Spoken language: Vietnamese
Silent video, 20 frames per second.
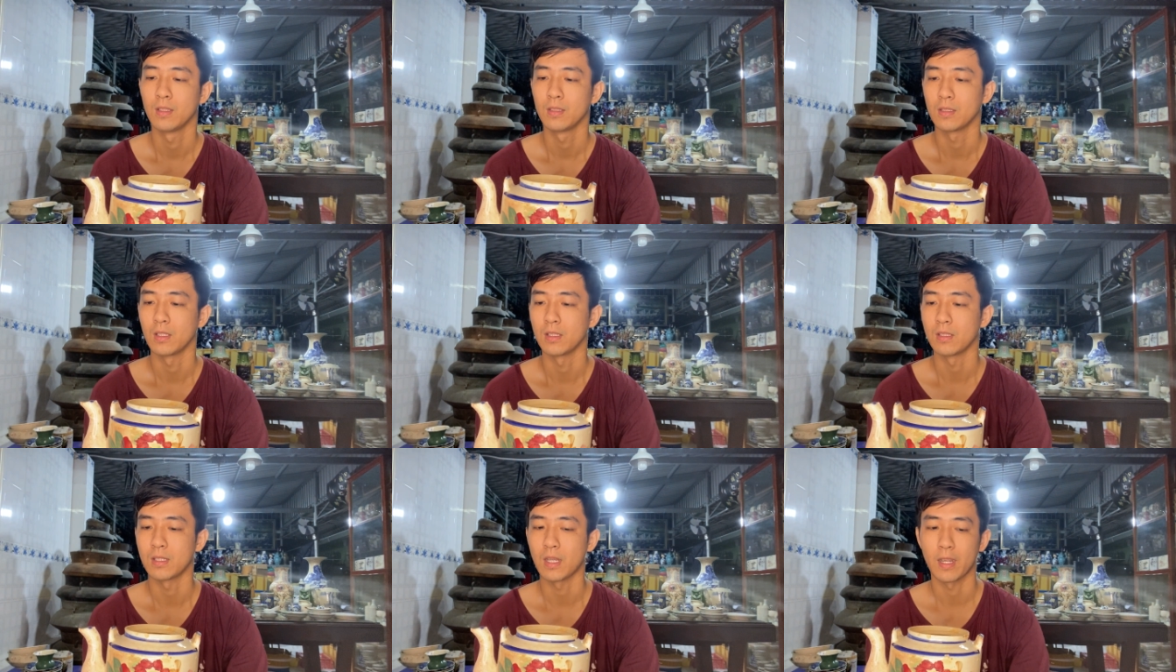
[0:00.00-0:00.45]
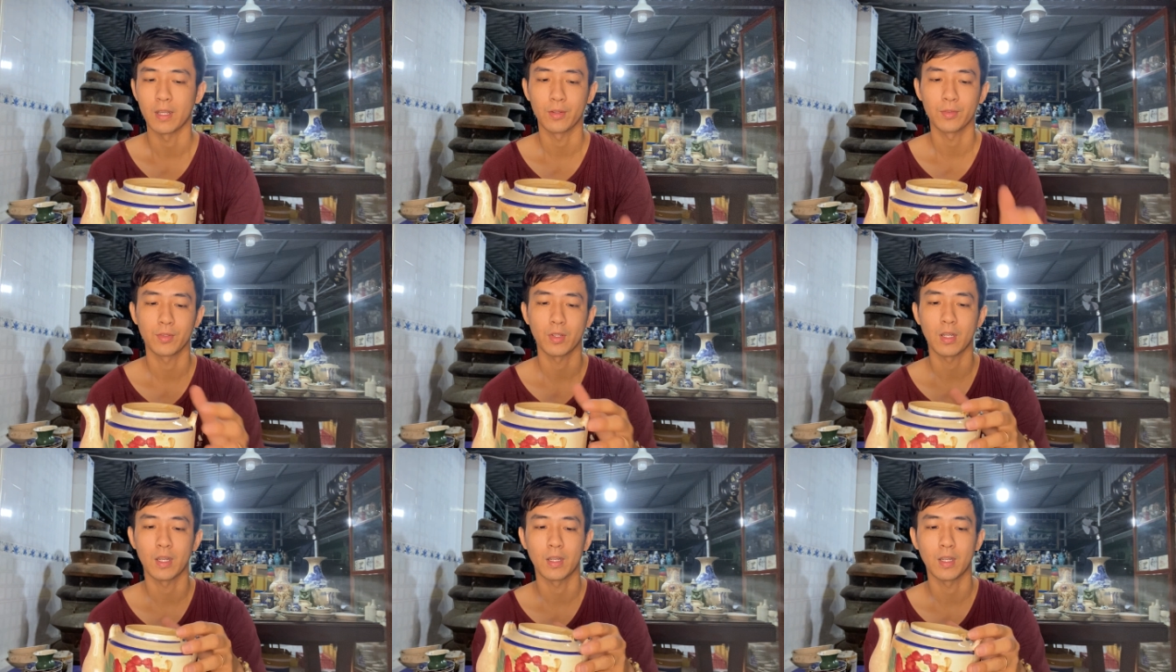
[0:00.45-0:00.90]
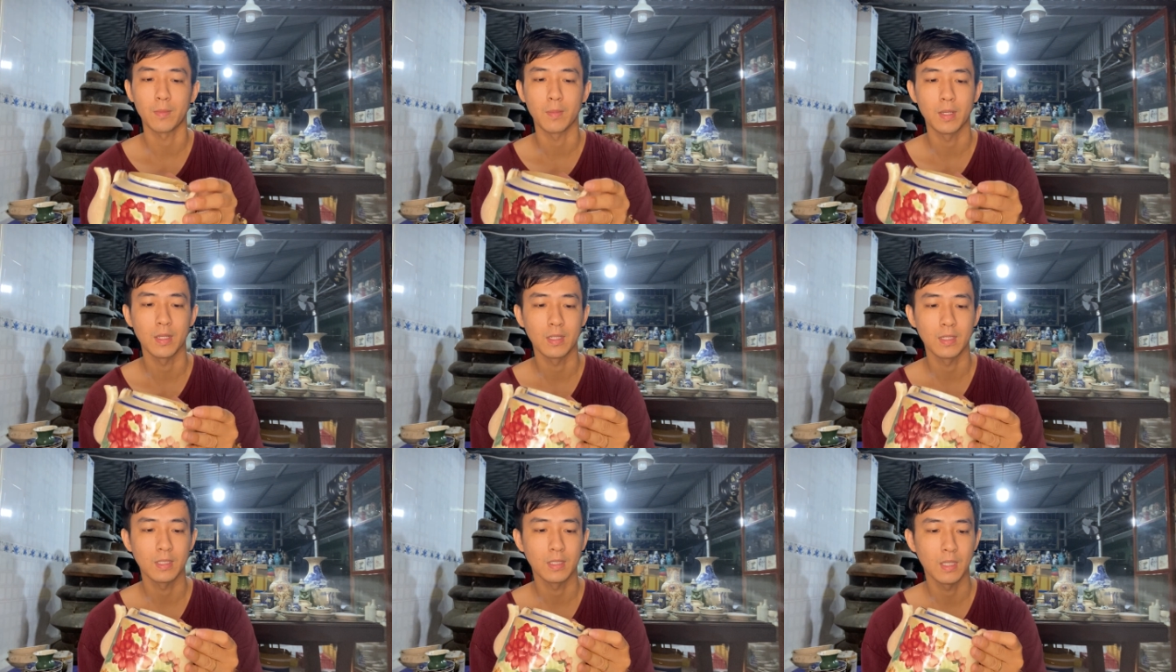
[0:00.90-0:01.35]
tình trạng của nó là nó
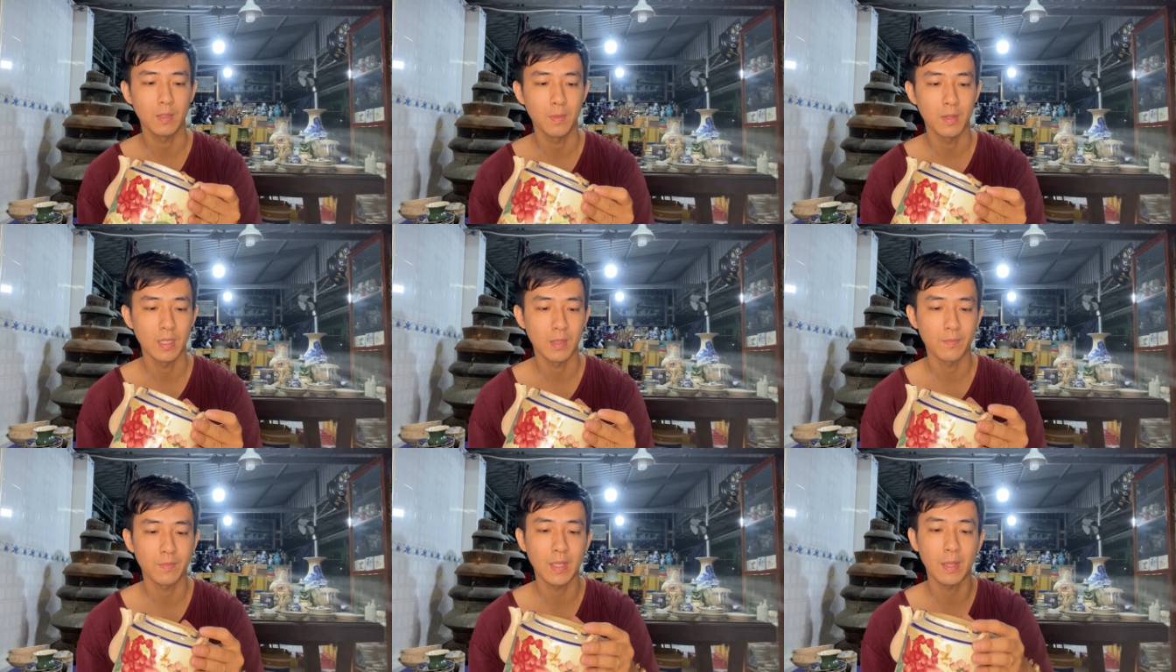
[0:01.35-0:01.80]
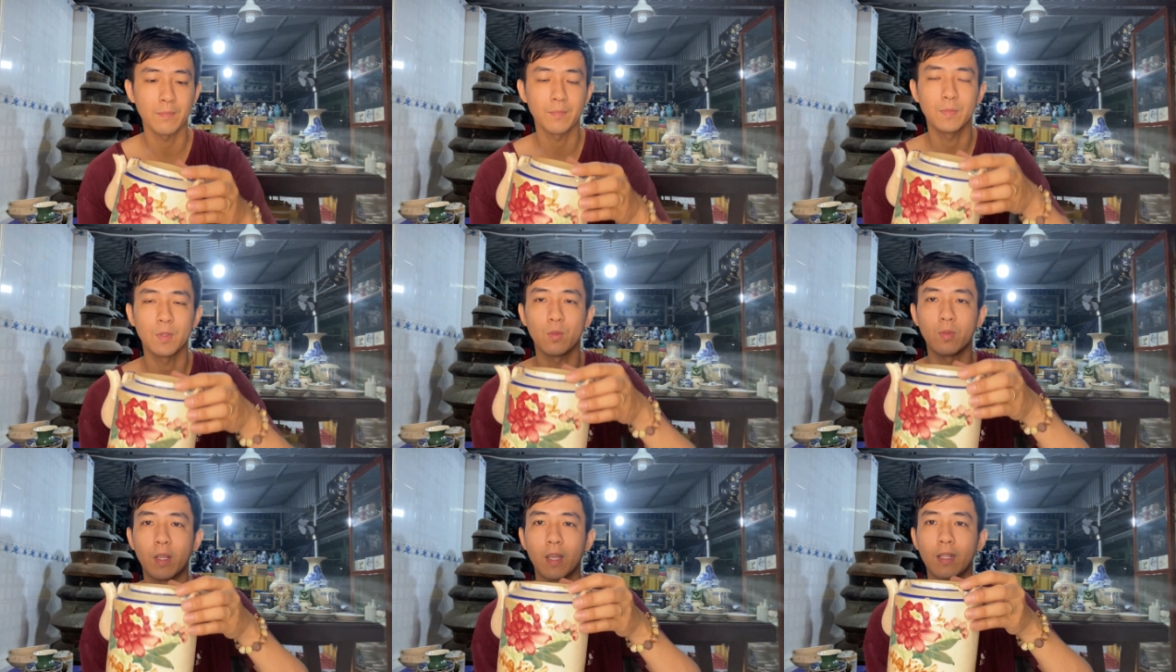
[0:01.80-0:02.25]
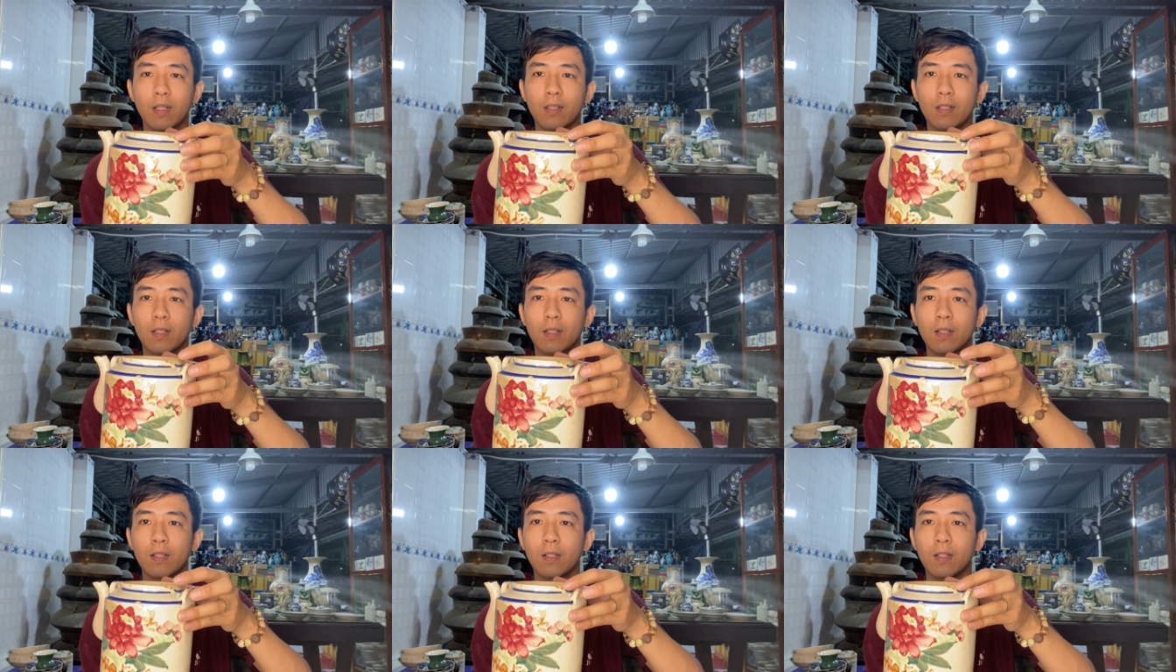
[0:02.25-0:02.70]
bị chỉ bị nhâm nhâm chỗ này
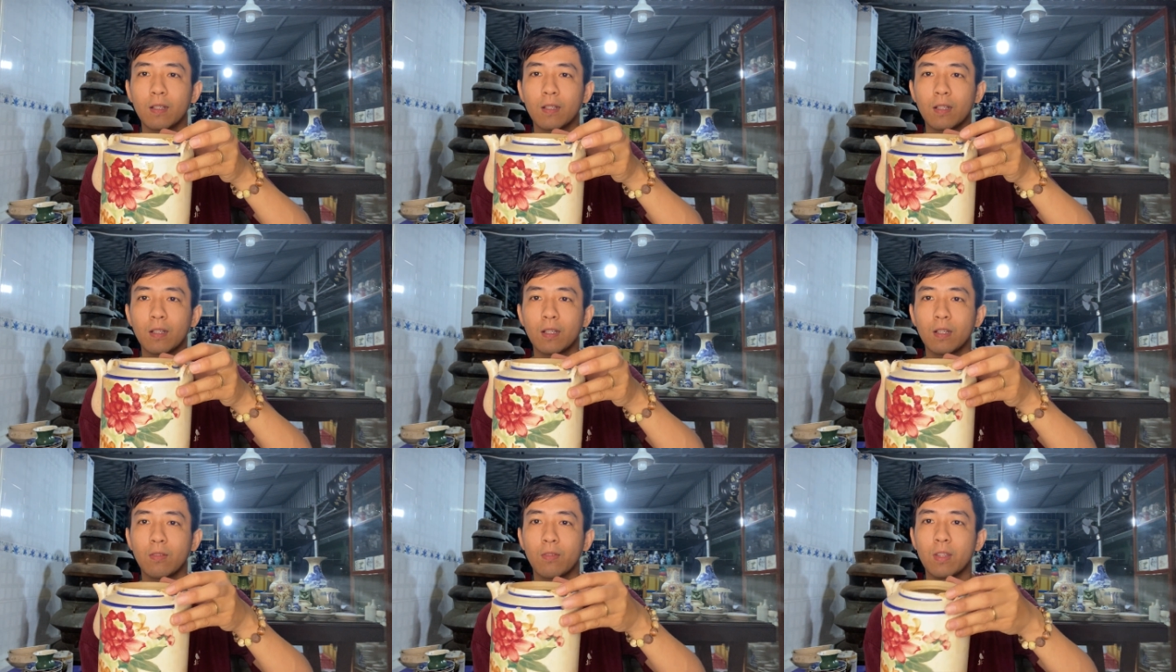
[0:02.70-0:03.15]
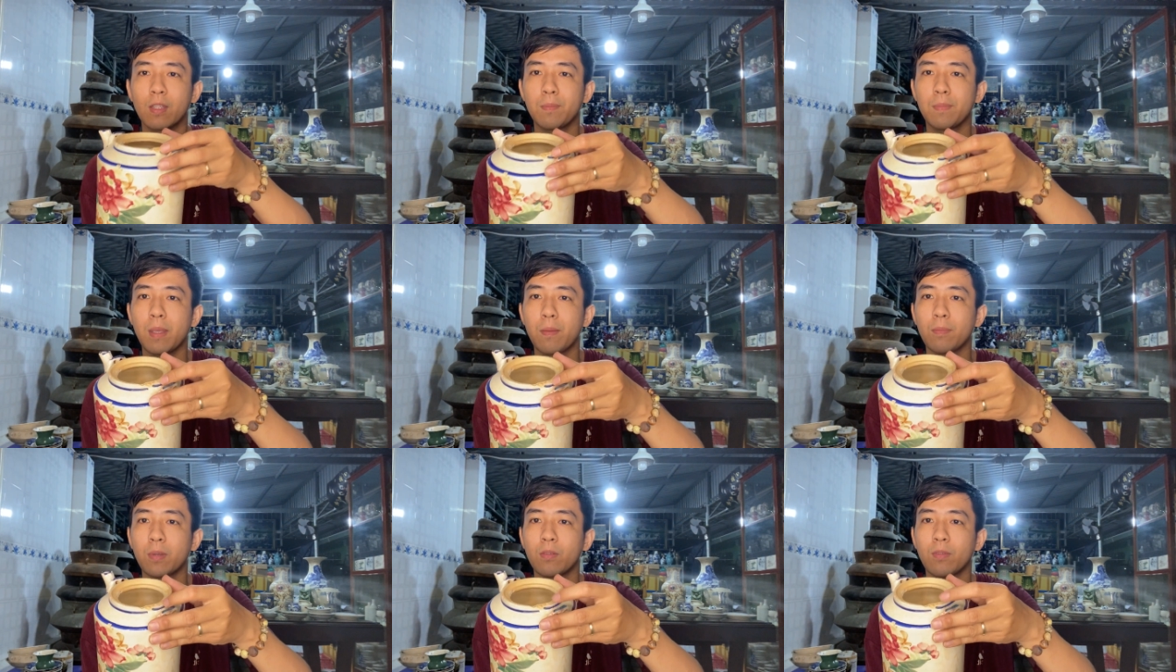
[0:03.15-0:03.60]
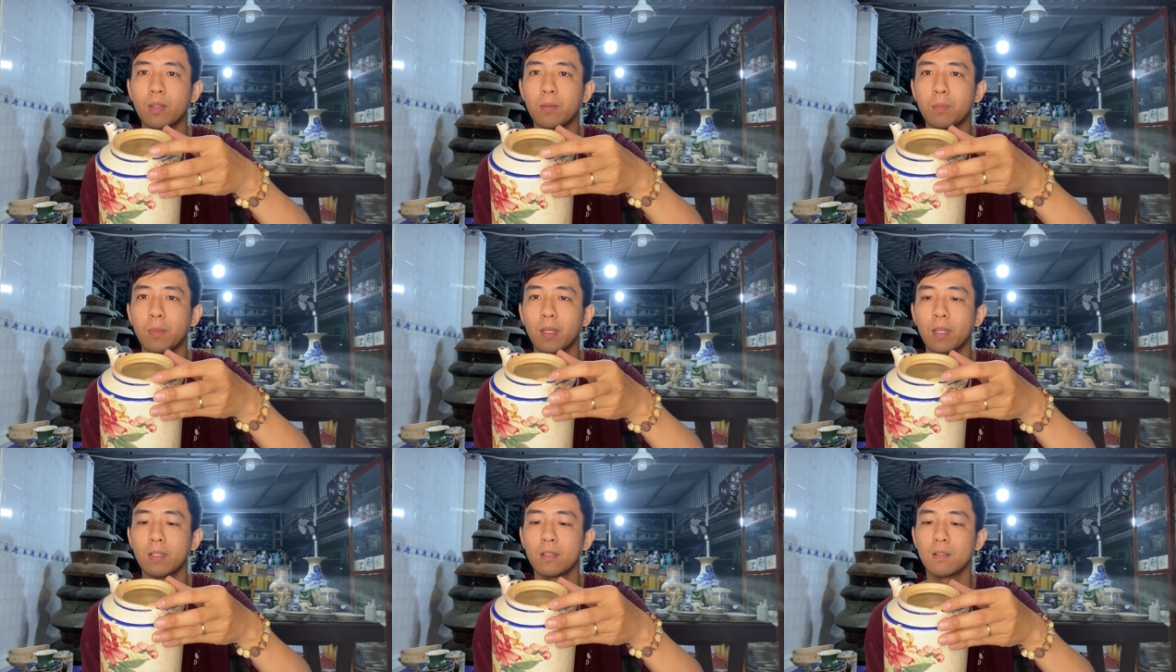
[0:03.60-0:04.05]
thôi nè nhâm nhâm cái
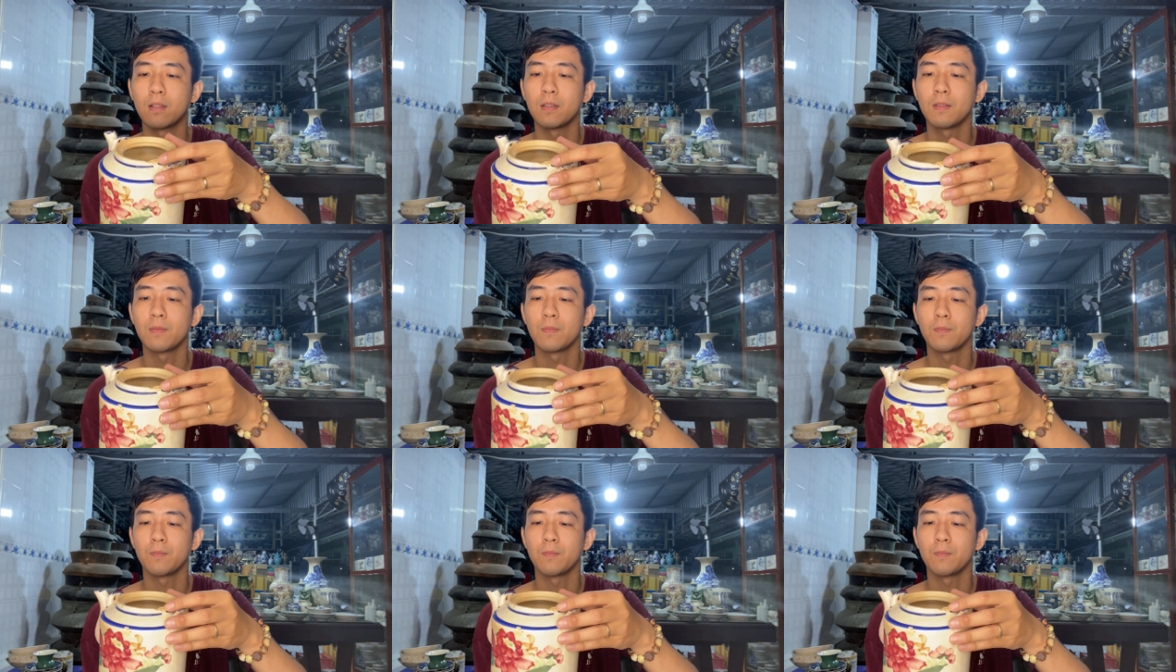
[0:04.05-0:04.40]
vành miệng thôi